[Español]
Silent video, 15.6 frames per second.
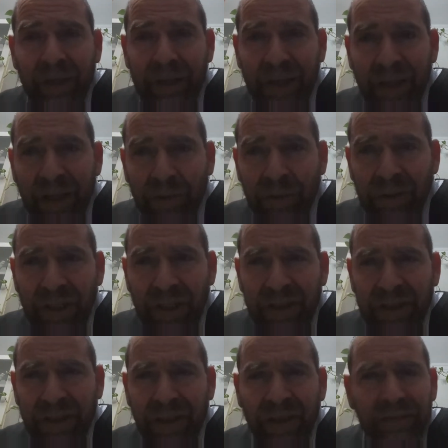¿Quiere escuchar
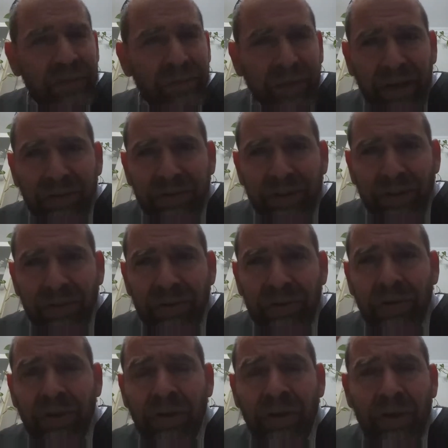este rap? Es
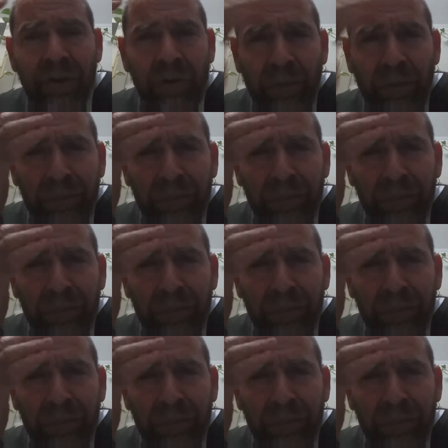maravilloso. ¿Cómo